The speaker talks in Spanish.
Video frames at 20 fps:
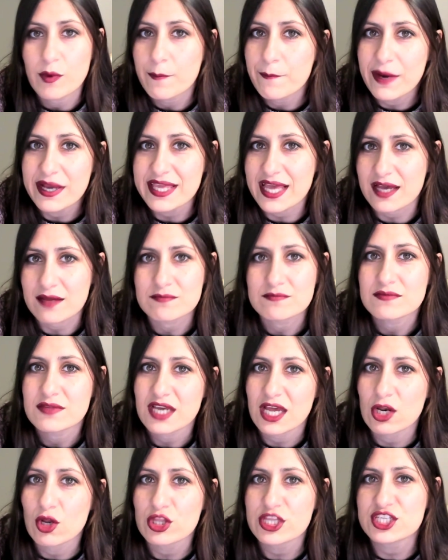Vaya,
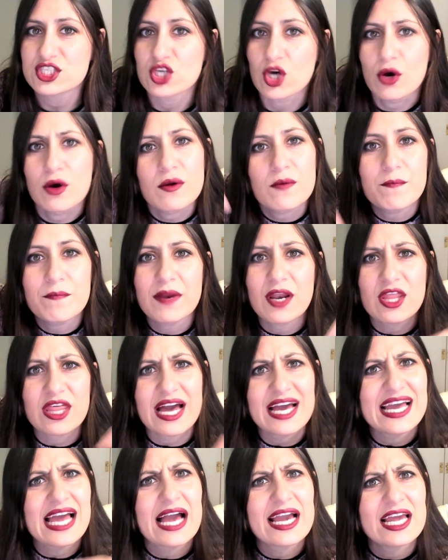que lo dicho, me lo
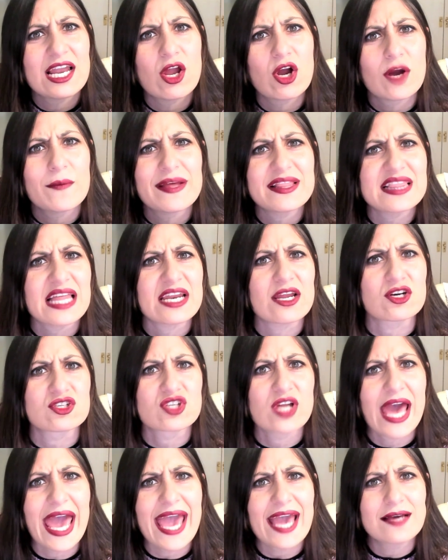dejáis aquí en los comentarios,
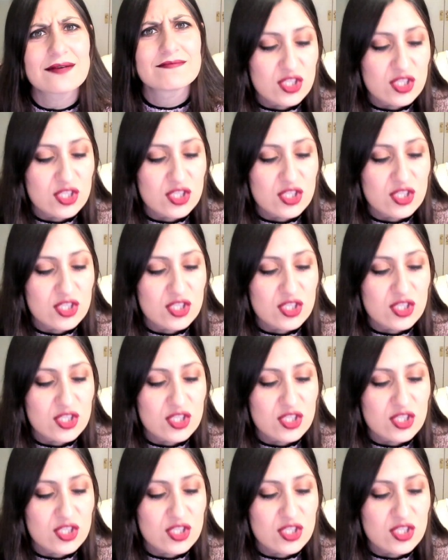¿eh?